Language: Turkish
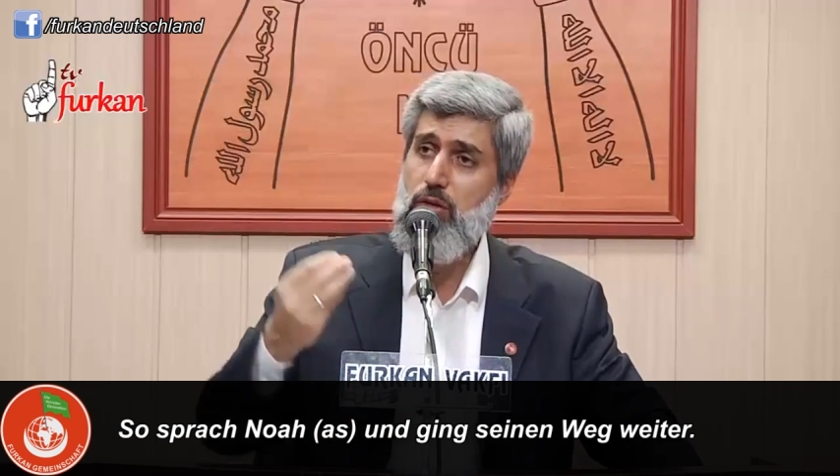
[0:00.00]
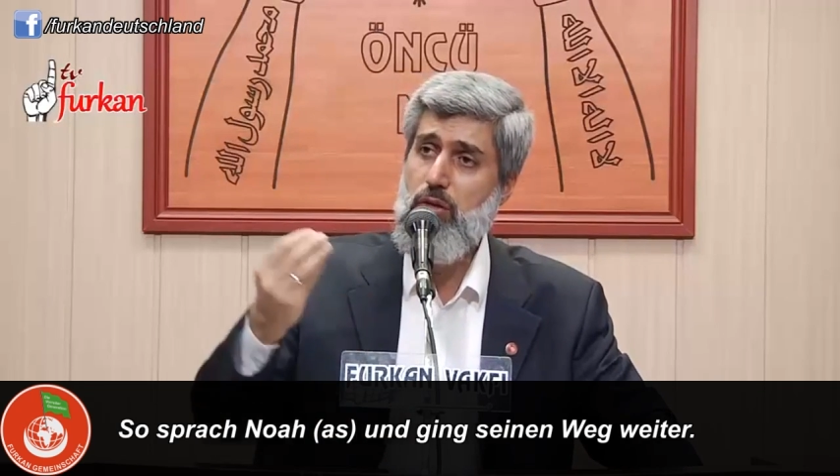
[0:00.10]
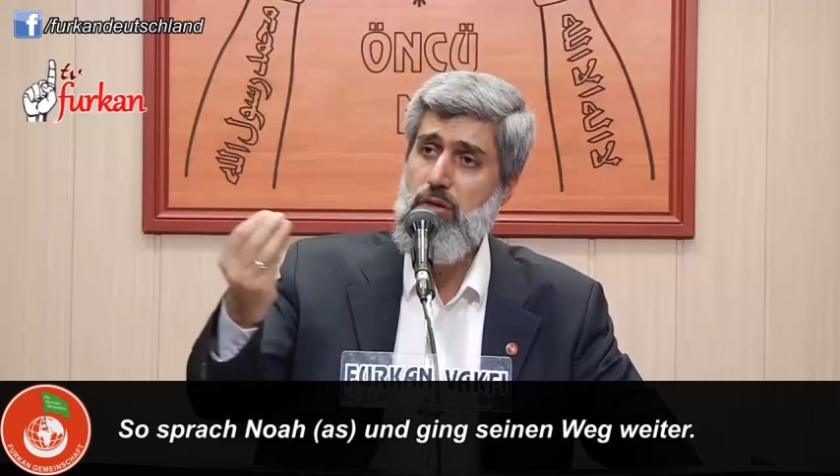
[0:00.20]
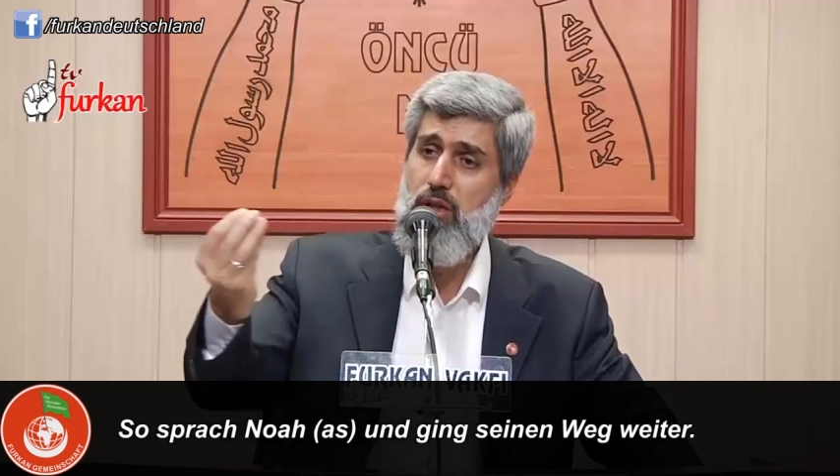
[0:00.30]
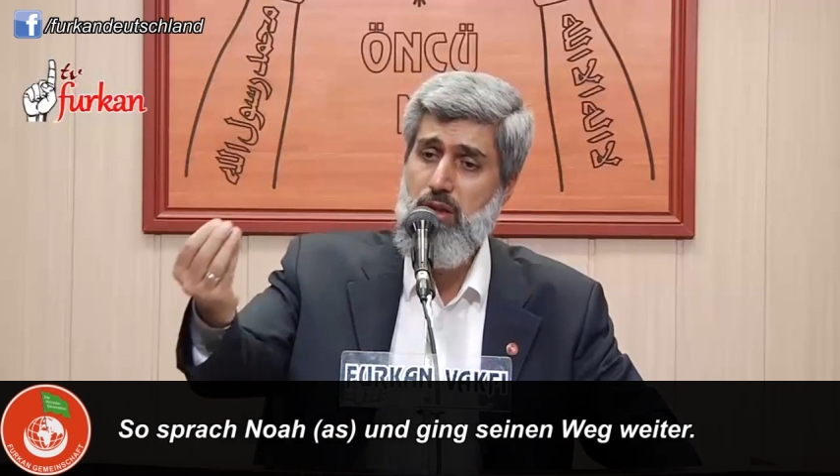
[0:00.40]

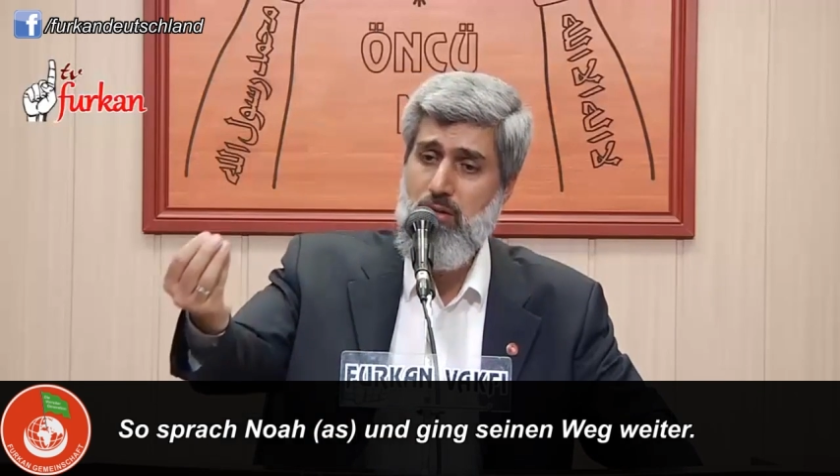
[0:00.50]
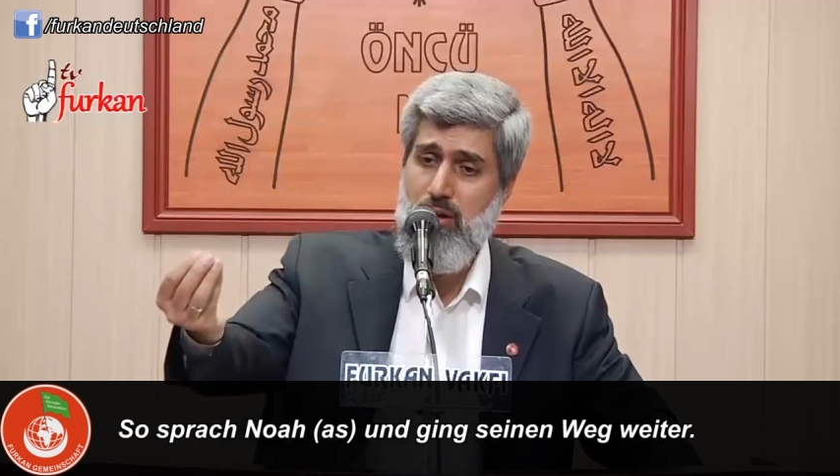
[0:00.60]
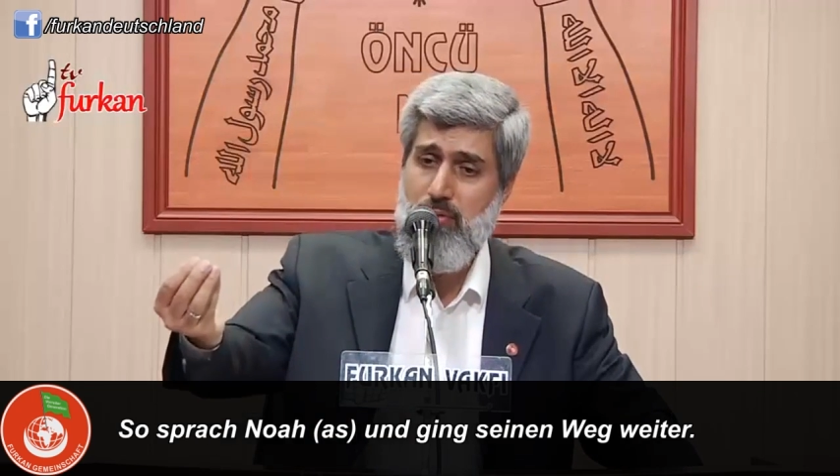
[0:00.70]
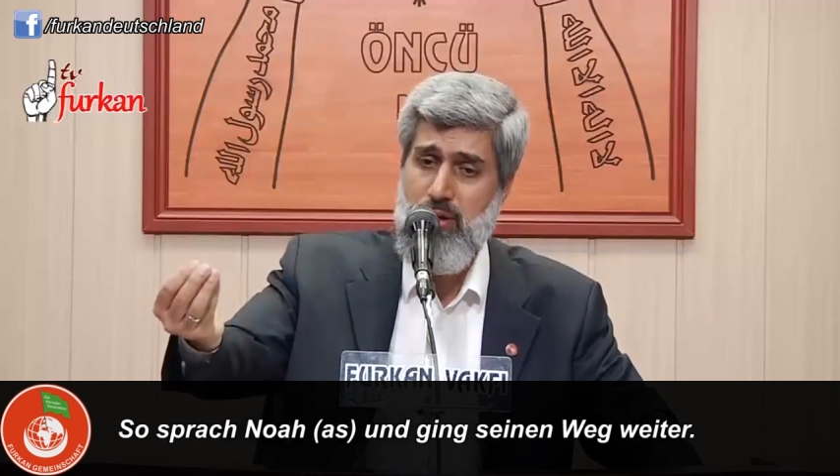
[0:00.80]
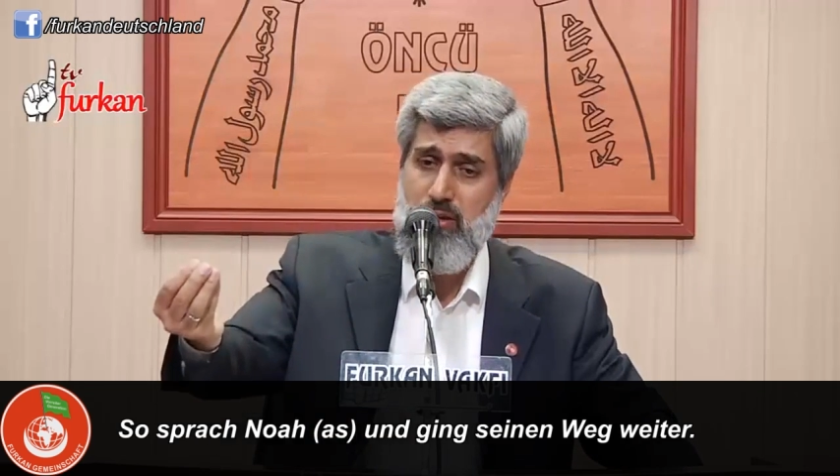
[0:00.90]
yoluna
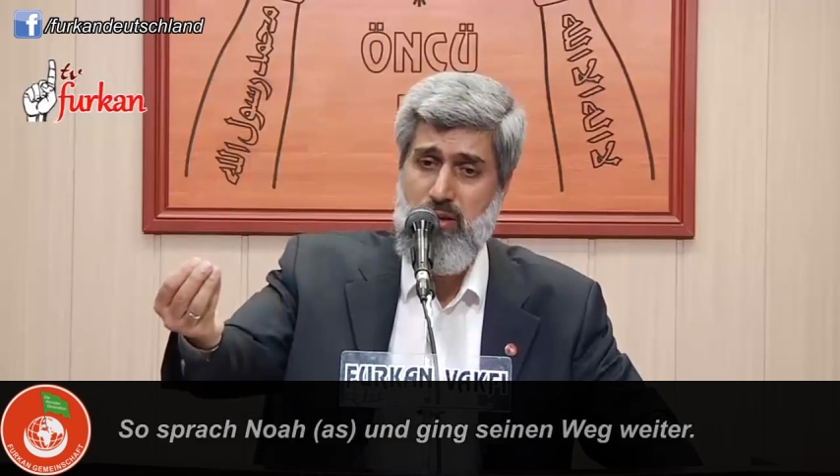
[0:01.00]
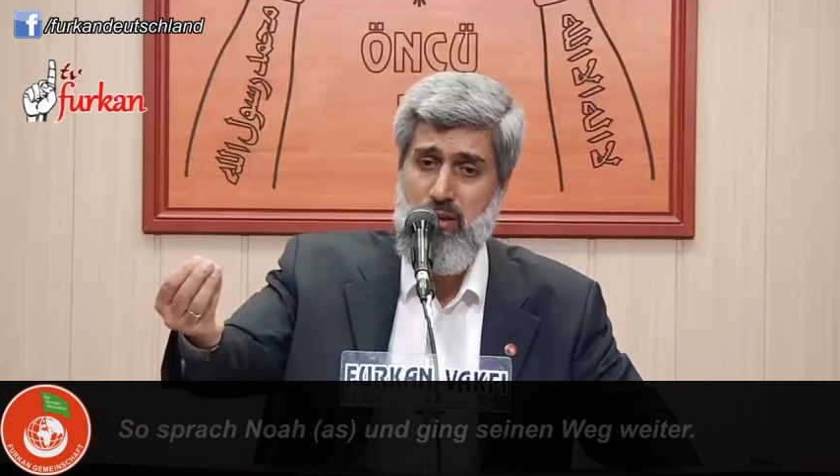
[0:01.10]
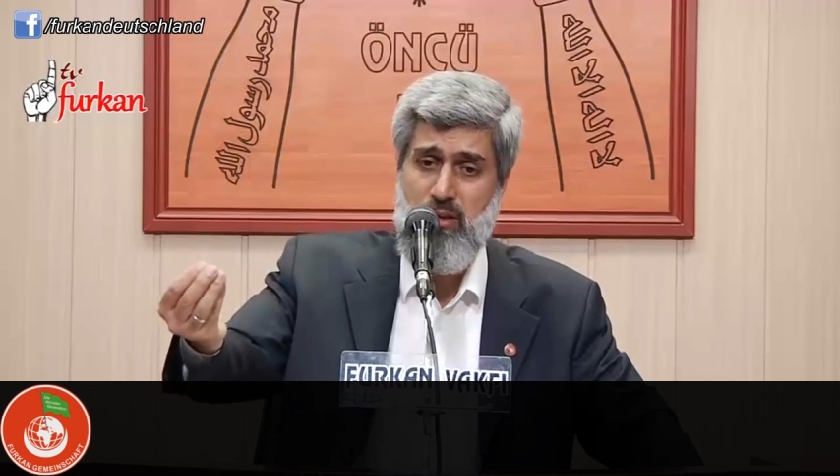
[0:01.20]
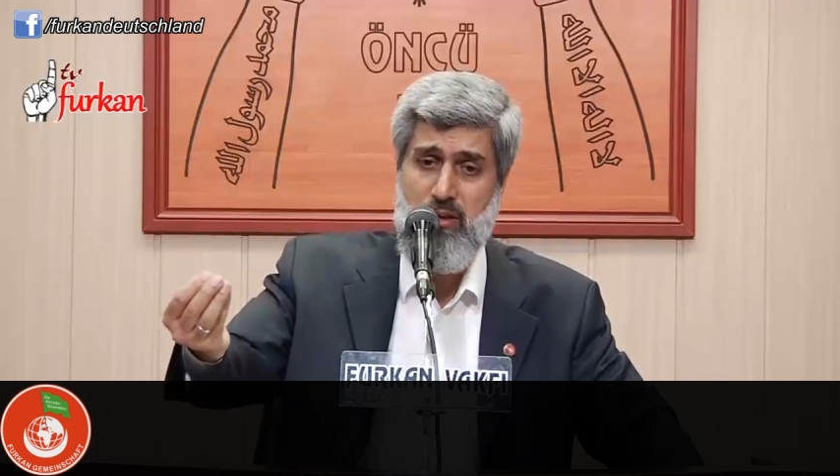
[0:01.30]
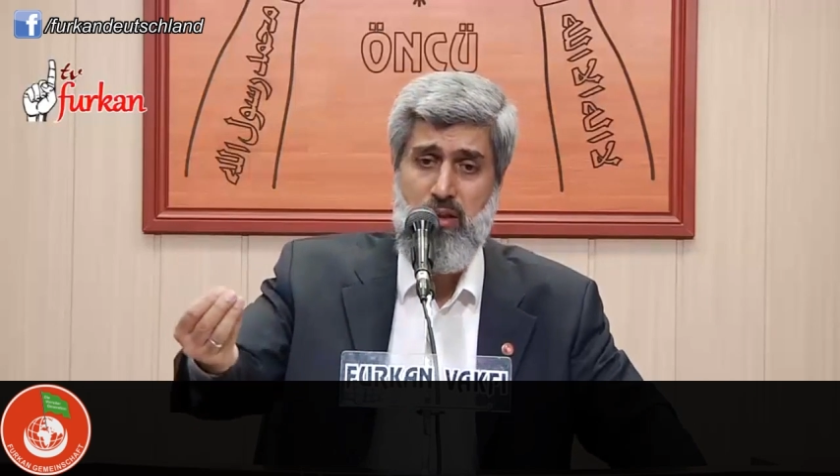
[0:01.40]
devam
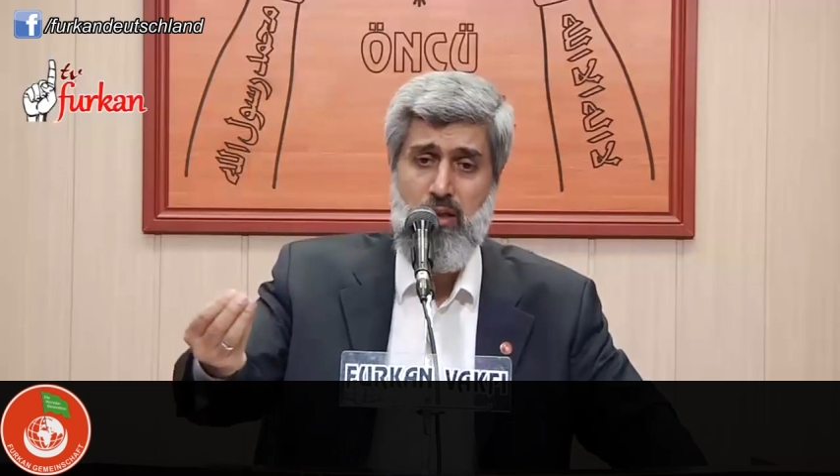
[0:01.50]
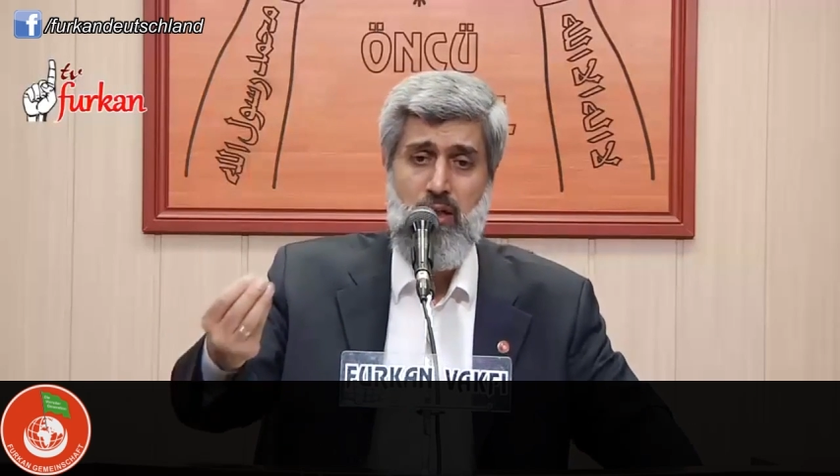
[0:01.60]
etti.